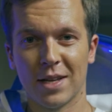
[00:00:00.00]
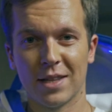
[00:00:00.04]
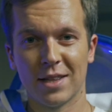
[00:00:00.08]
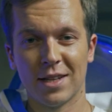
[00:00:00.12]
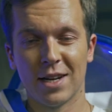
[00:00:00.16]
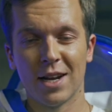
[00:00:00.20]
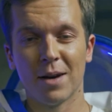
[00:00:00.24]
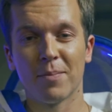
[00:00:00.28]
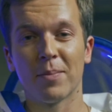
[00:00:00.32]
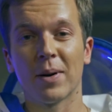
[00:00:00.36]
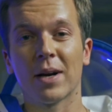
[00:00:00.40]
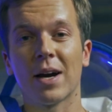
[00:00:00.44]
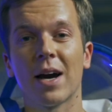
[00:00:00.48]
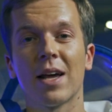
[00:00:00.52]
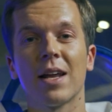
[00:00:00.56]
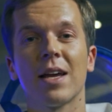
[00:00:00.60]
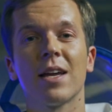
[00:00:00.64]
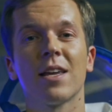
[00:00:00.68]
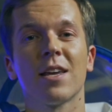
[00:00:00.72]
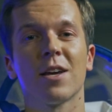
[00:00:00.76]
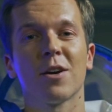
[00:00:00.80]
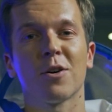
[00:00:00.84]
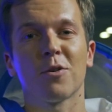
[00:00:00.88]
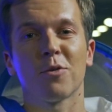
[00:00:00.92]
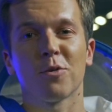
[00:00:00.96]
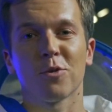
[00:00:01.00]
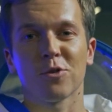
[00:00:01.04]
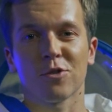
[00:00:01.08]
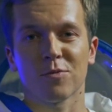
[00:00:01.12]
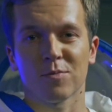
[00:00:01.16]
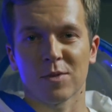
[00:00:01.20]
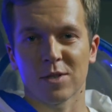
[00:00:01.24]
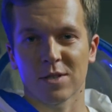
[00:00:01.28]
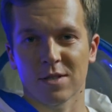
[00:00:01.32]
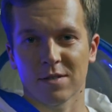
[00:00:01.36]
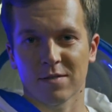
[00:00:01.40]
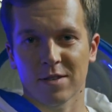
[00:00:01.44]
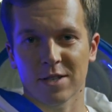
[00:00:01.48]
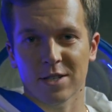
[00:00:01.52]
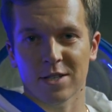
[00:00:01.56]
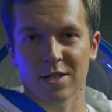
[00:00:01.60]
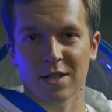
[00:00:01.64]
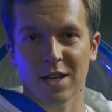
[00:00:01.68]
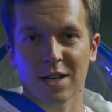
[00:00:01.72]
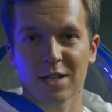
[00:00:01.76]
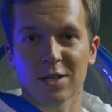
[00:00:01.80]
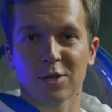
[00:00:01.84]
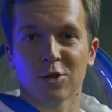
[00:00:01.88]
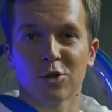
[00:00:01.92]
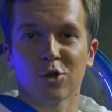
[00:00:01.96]
для покорения космоса
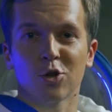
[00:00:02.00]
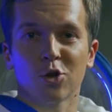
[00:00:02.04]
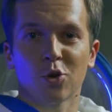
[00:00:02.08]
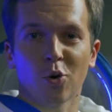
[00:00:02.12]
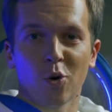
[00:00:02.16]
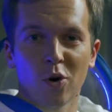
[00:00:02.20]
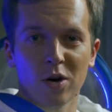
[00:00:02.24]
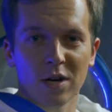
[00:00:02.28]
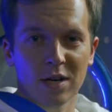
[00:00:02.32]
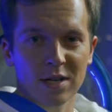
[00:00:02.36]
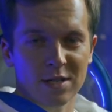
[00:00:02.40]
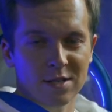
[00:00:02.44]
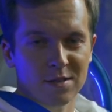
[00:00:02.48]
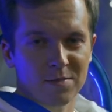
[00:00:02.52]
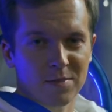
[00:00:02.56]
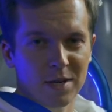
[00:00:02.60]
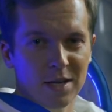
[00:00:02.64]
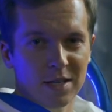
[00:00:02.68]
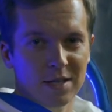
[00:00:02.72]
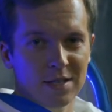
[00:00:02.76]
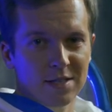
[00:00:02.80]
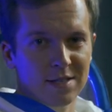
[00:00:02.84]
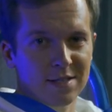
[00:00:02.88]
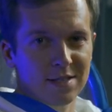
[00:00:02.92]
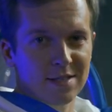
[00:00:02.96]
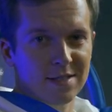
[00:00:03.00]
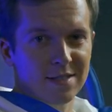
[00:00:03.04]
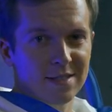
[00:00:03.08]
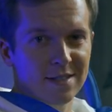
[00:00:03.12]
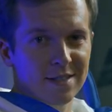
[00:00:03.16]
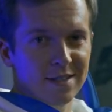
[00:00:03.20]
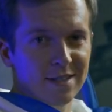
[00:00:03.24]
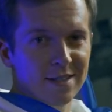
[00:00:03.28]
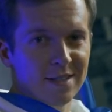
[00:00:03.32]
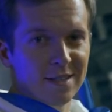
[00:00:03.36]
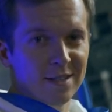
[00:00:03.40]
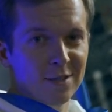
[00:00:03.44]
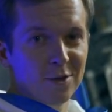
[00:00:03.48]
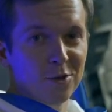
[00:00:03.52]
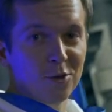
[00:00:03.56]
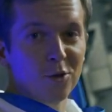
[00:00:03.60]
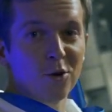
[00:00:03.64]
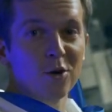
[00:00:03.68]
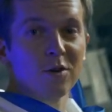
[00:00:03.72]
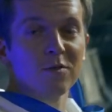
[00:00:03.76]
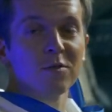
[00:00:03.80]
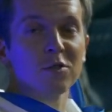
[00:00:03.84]
важна не только смелость, но и